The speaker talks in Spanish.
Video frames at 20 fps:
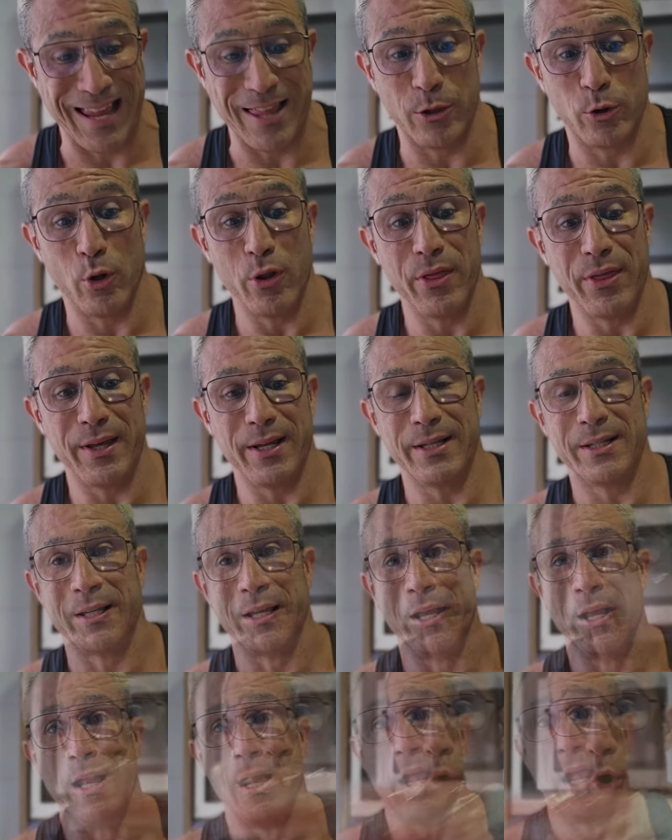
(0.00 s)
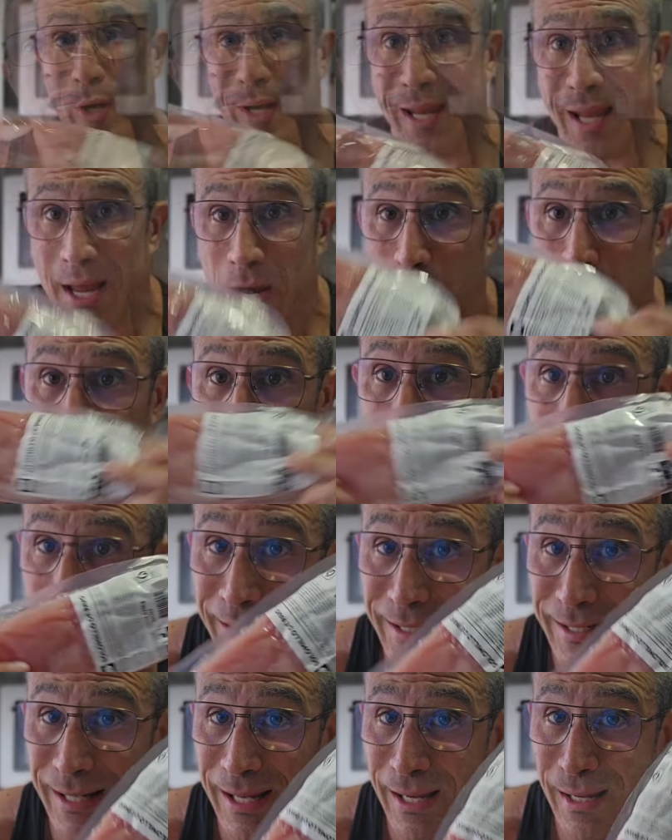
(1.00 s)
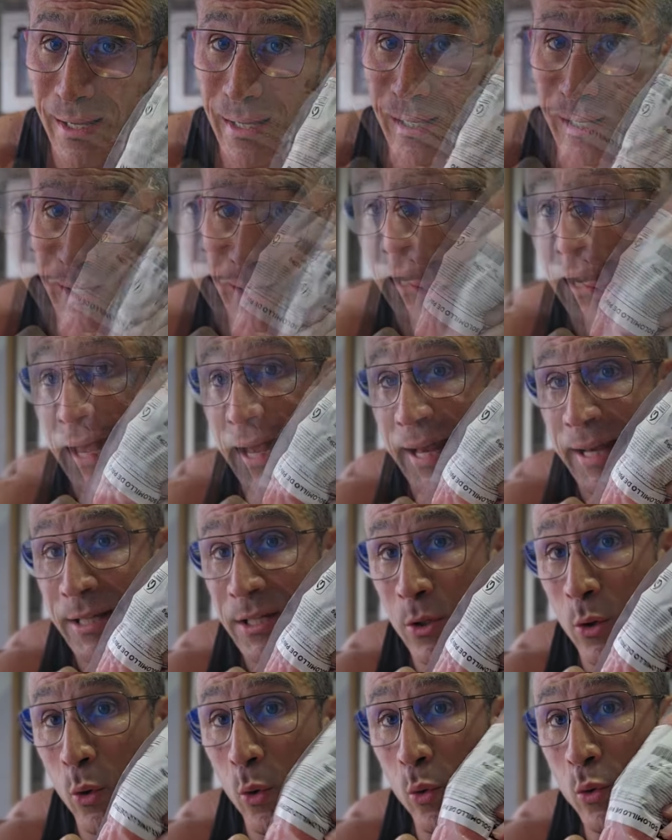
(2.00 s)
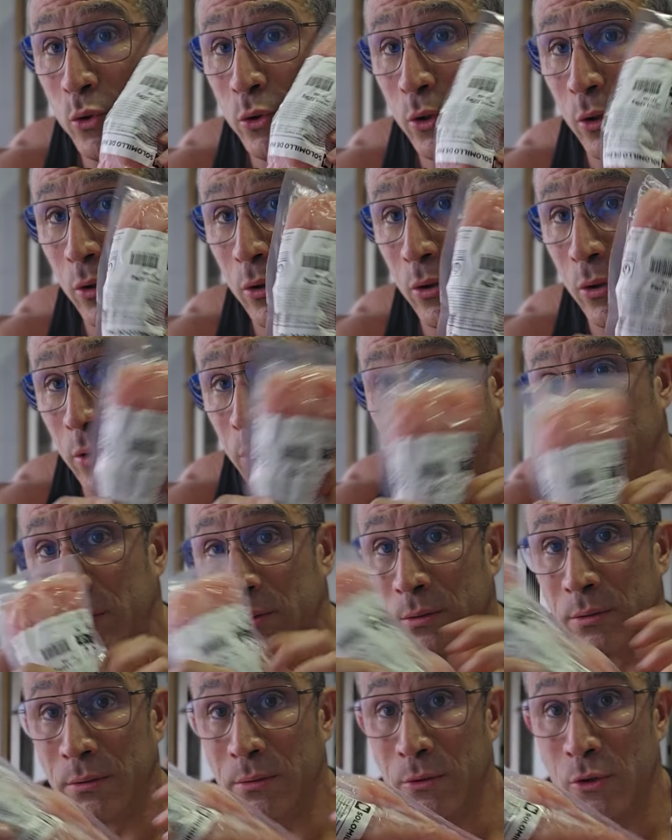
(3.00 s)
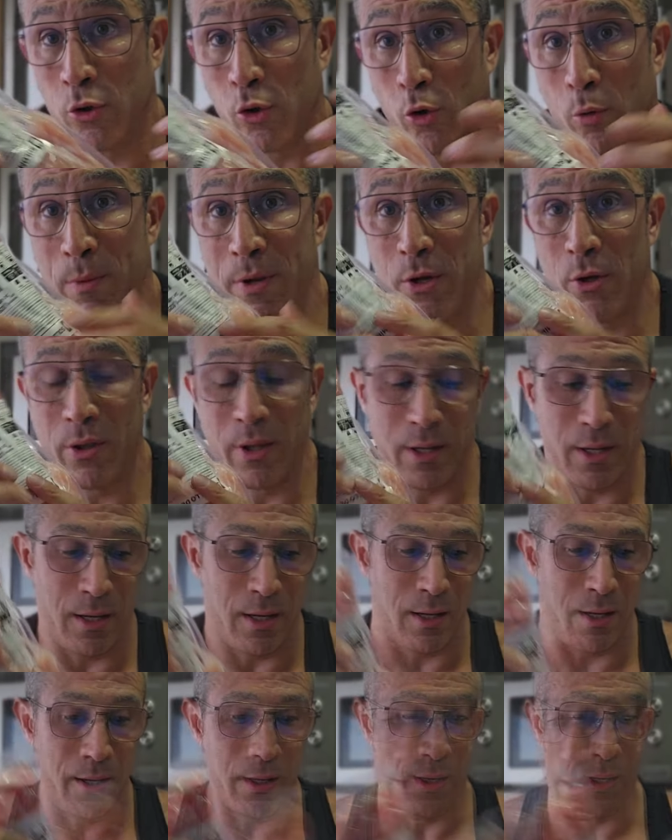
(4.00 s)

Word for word: Entonces, lo que hago es que las junto con solomillo de,